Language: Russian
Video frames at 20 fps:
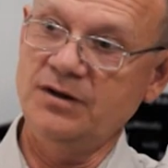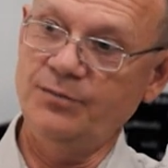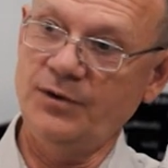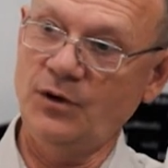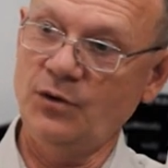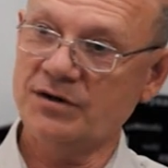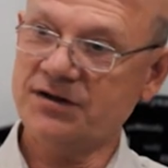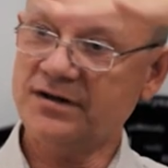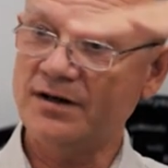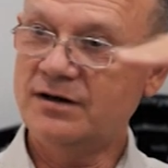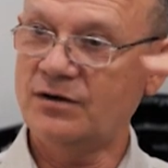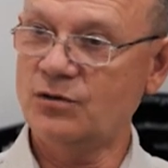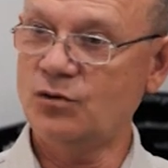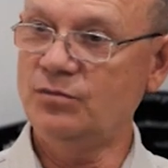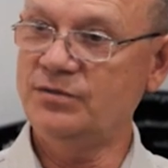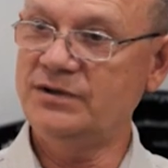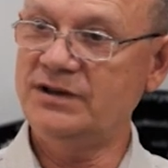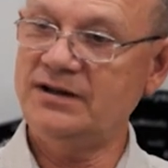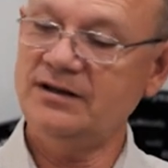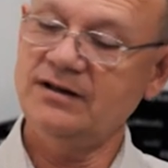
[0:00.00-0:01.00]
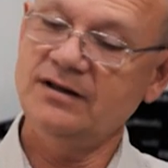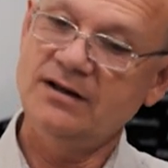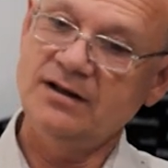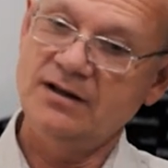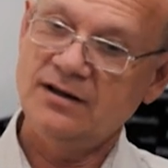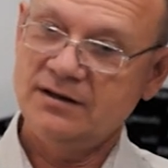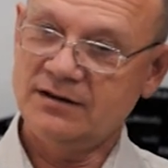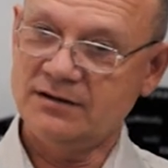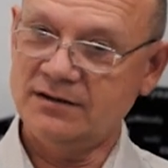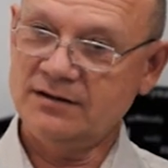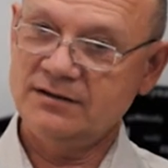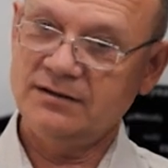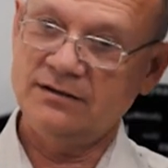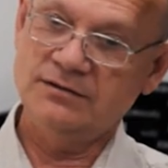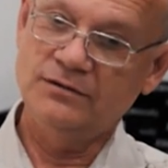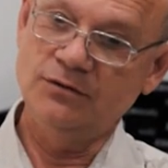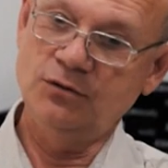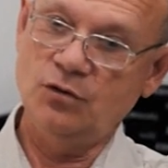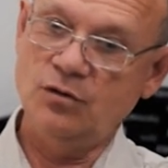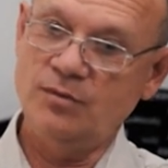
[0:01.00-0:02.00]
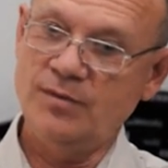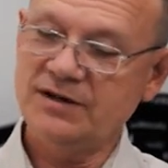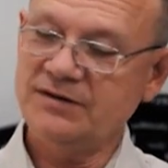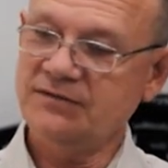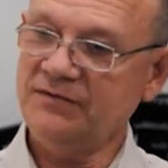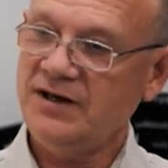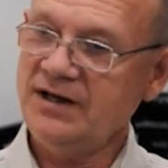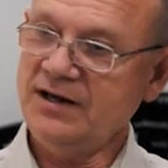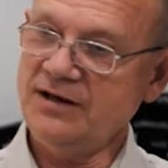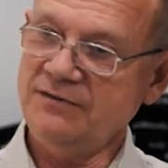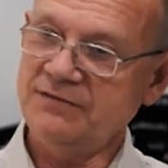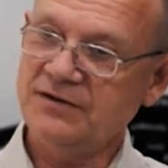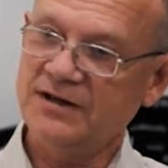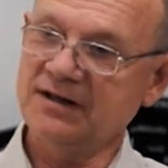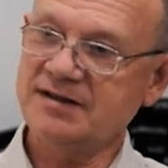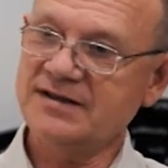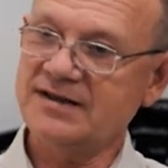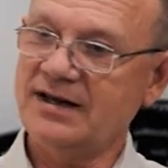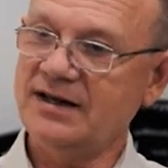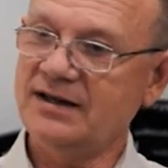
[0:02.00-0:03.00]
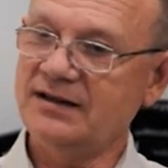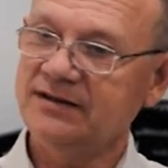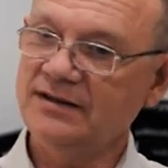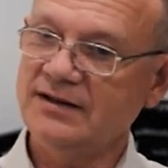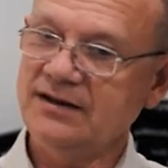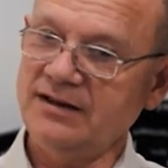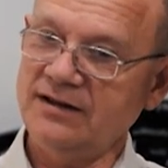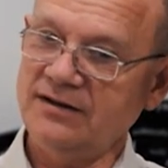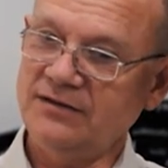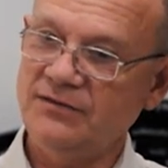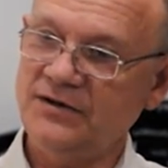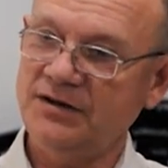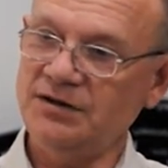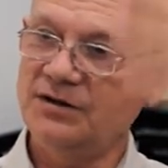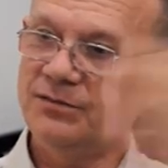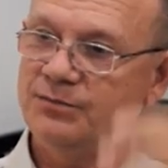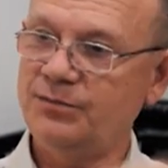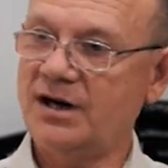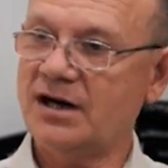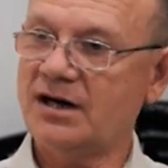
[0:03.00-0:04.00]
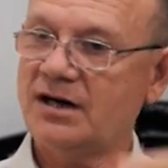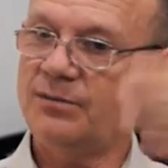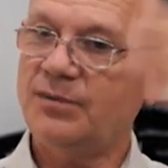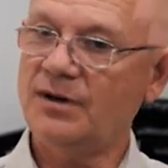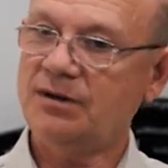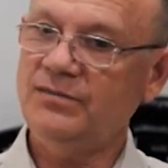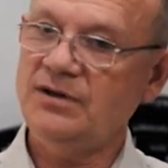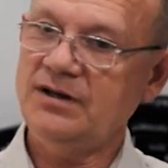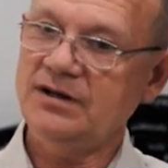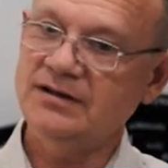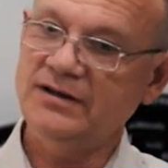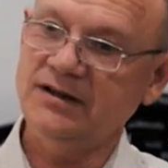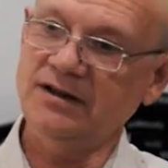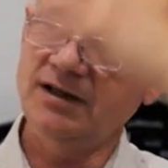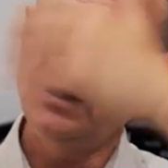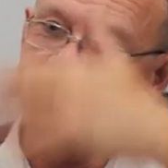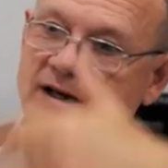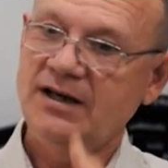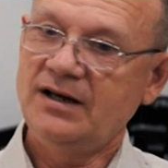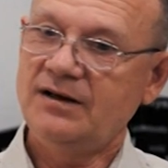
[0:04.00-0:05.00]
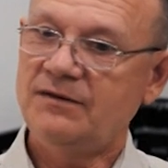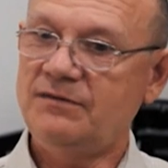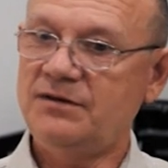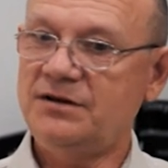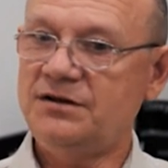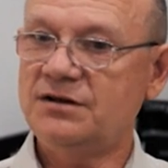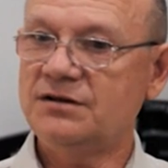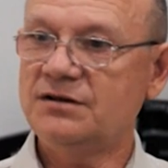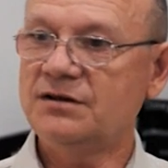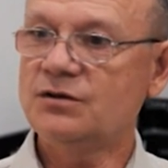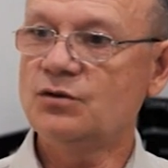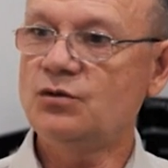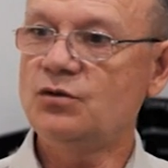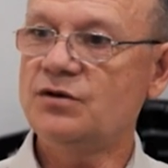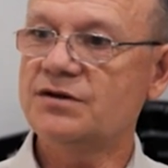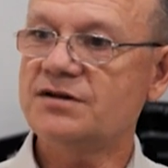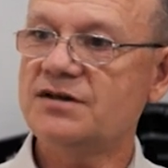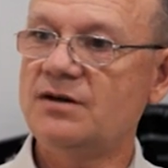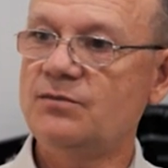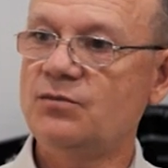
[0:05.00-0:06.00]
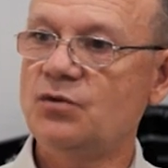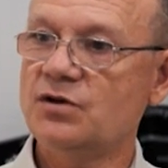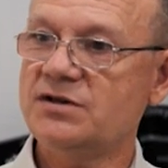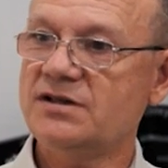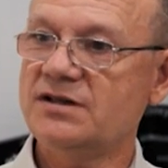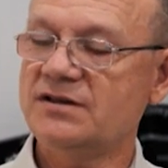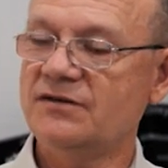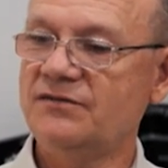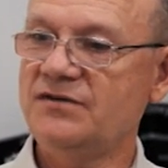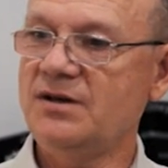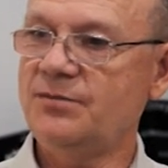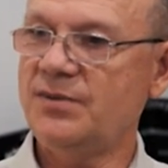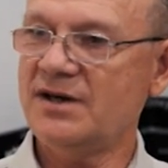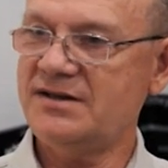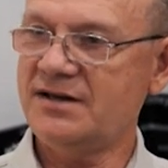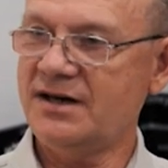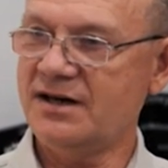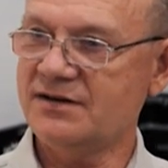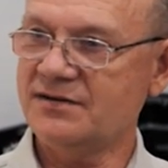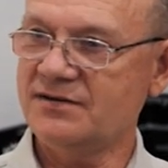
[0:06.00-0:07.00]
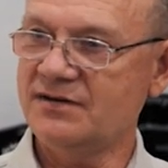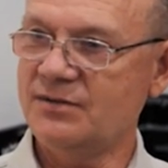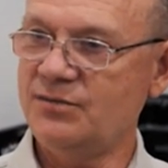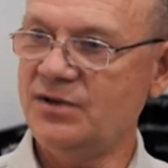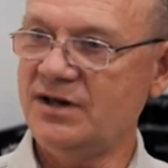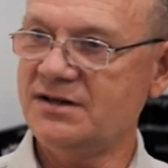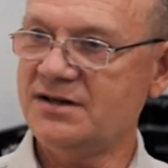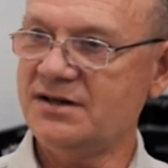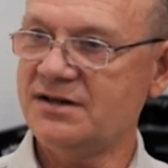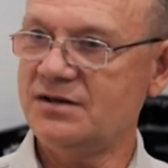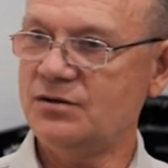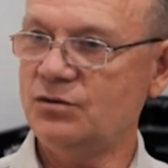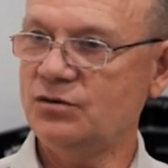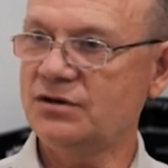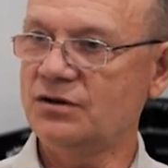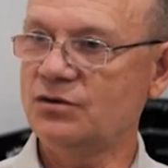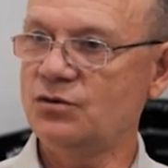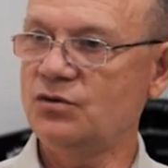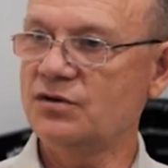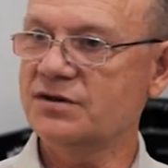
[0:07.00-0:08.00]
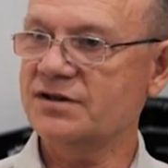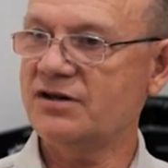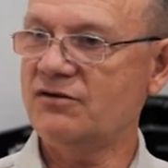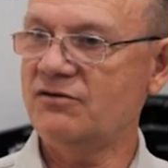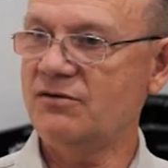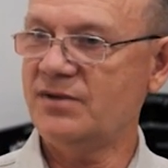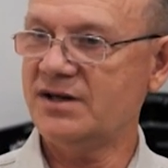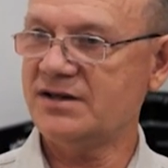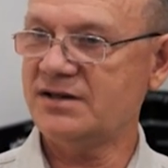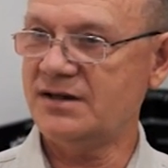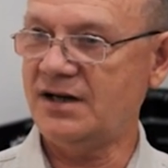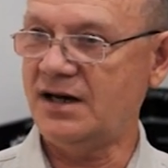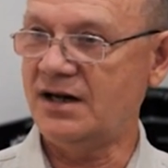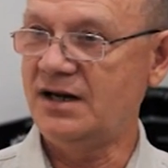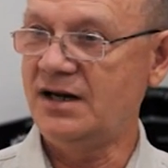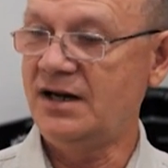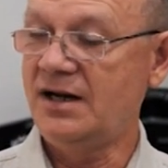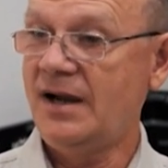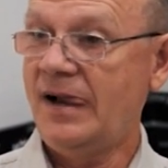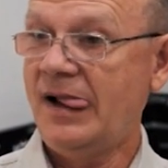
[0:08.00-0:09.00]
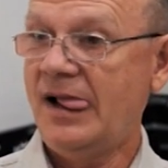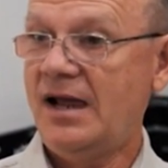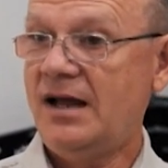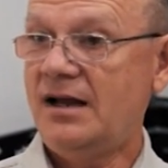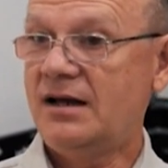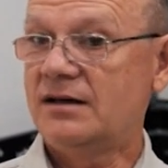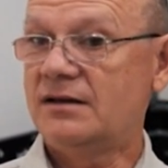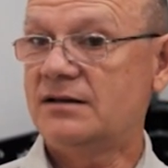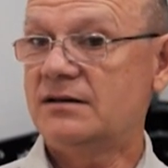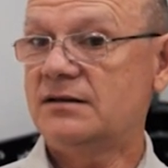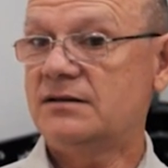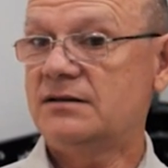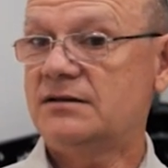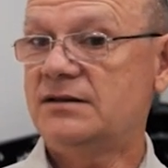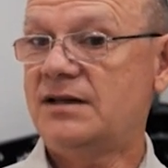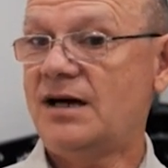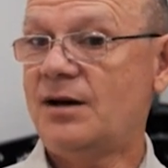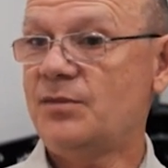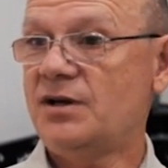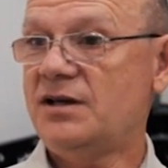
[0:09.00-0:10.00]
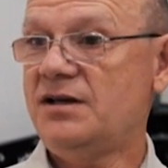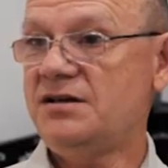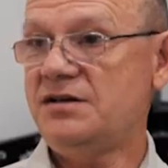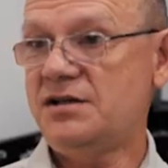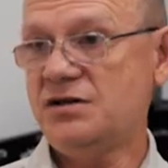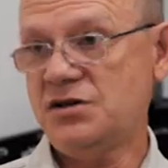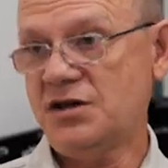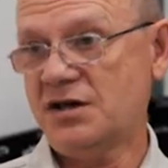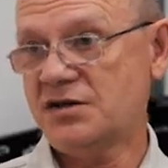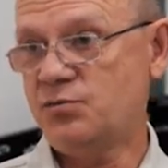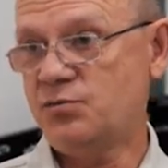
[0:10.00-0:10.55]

плес огромный, Э, до Матвеевки, Соляных, виден Парк Победы, виден Ингульский мост. Это в непосредственной близости от Ингульского моста. Э, там и сейчас